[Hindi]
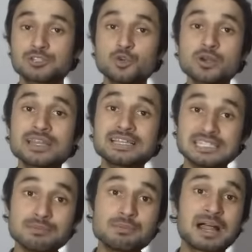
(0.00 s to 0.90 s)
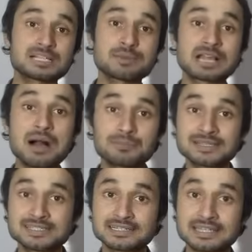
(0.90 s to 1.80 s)
एजोर के किसी भी ब्रांच में काम
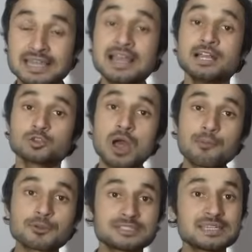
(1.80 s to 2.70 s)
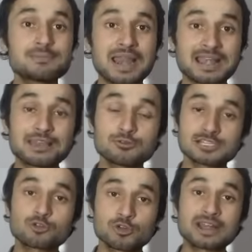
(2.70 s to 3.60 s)
कर सकते हैं तो आपको सिर्फ डायरेक्टली
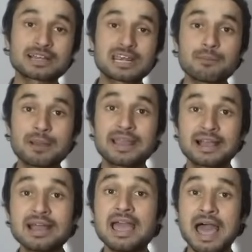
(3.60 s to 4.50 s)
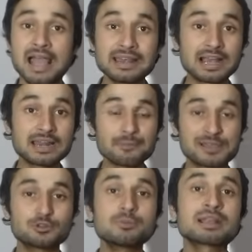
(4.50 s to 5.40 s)
उनसे कनेक्ट करना पड़ेगा एंड अगर आप
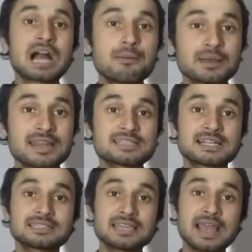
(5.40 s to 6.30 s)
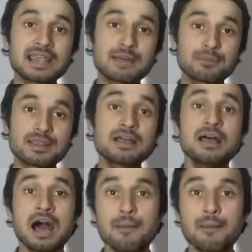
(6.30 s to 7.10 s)
एजोर में काम करना चाहते हैं एंड अपना